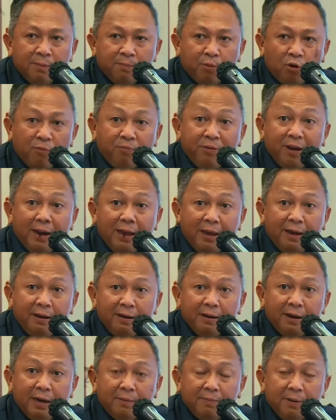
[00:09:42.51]

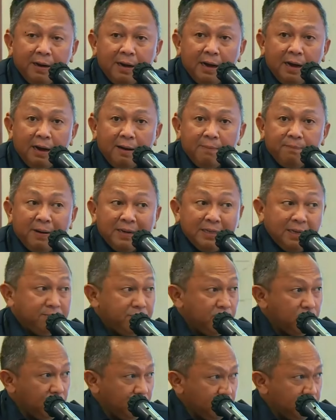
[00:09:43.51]
profiling daripada Pak
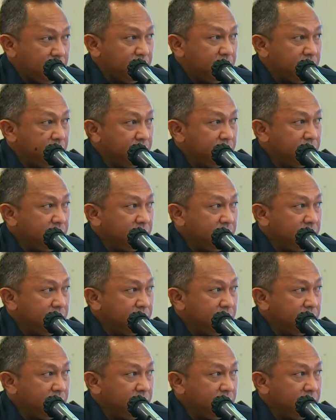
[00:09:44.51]
Jambitsus